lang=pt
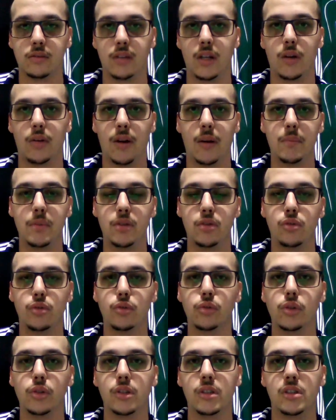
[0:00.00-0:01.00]
É um
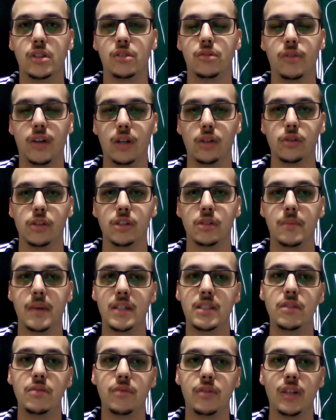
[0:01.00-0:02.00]
absurdo esses valores.
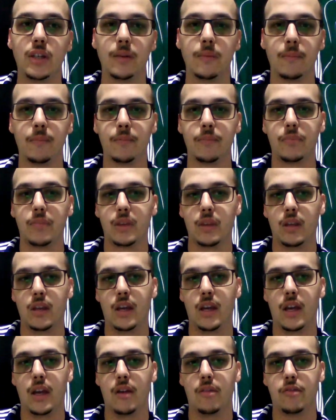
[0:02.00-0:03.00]
Mas enfim,
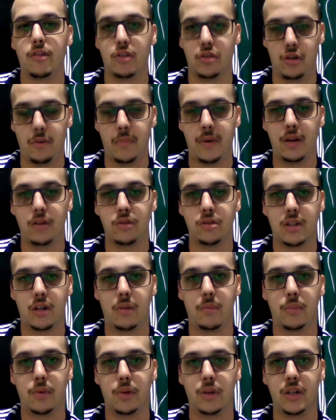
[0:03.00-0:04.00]
é, foi só para
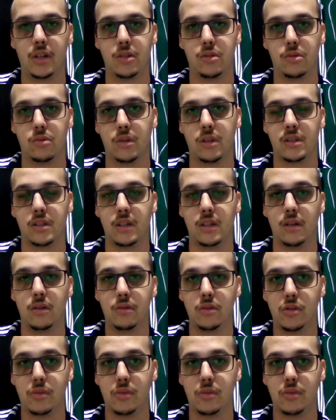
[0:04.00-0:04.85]
ilustrar um pouquinho a situação.